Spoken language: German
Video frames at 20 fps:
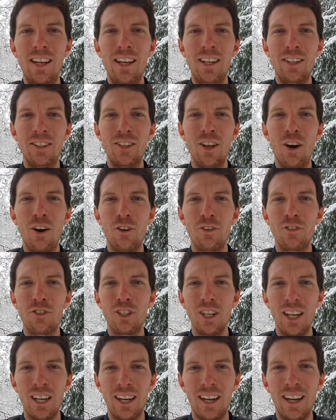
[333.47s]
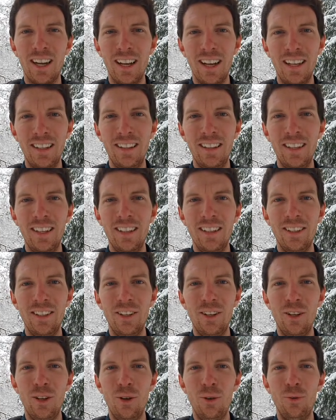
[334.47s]
darfst erkennen
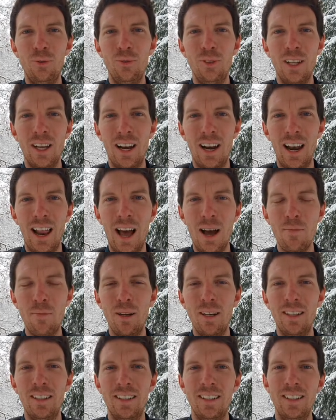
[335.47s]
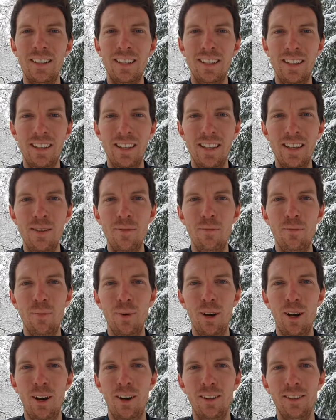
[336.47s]
und erleben in deinem
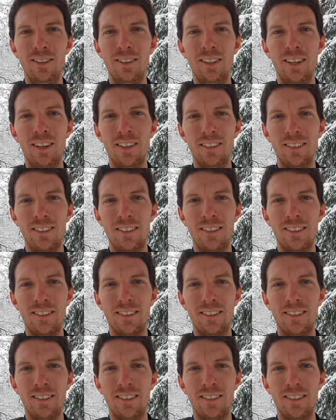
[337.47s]
Alltag.